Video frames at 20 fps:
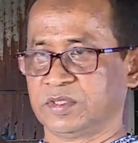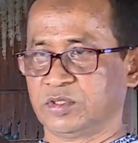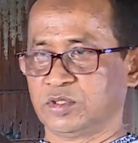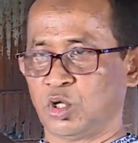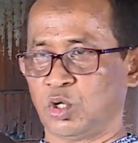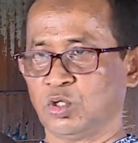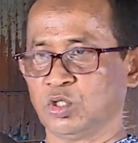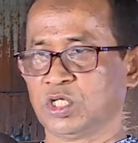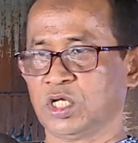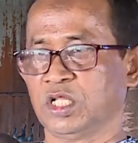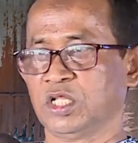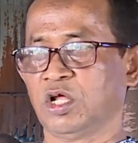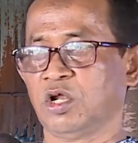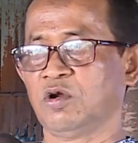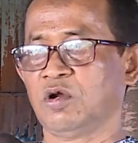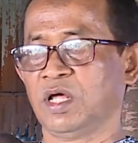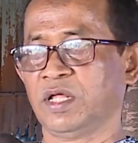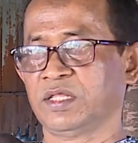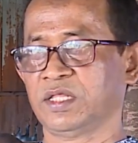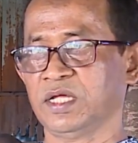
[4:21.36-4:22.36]

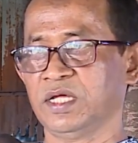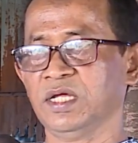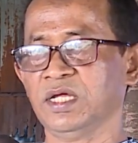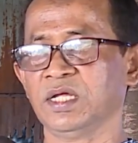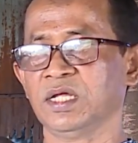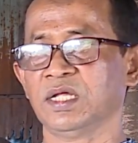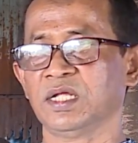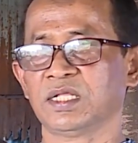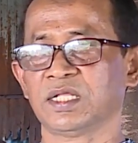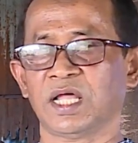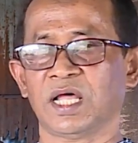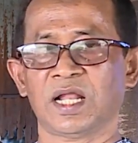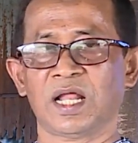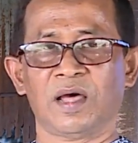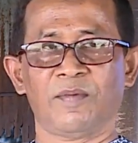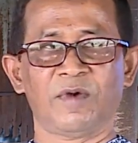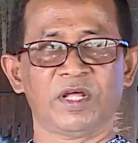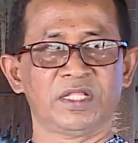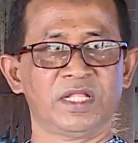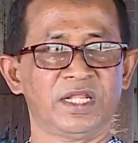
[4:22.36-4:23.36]
জনসাধারণ আছে তারা
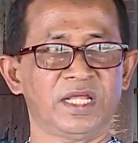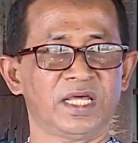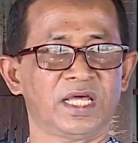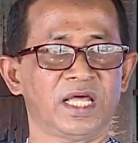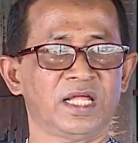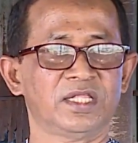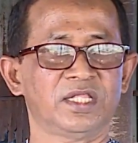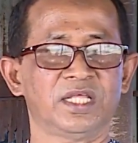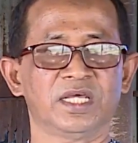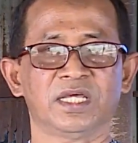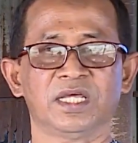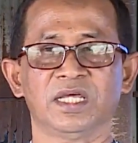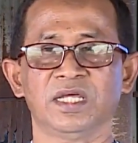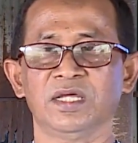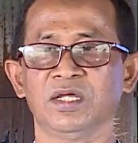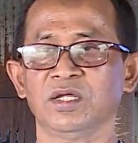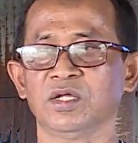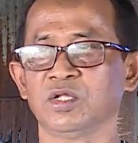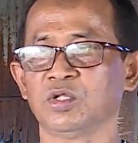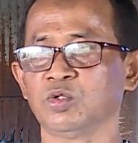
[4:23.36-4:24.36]
আমাদের এখান থেকে
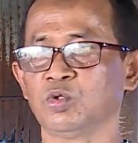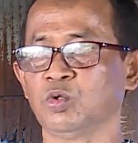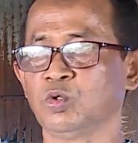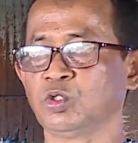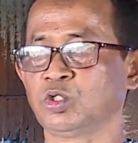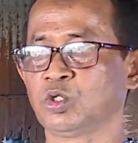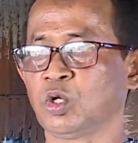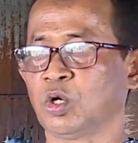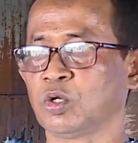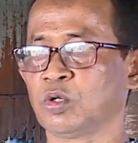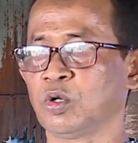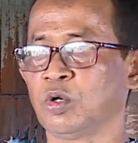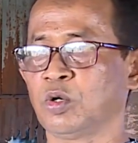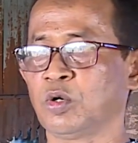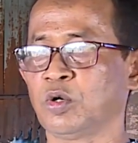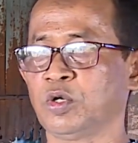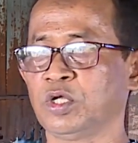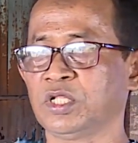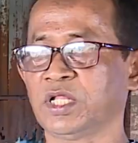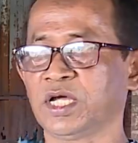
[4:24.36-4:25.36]
দুধ সংগ্রহ করে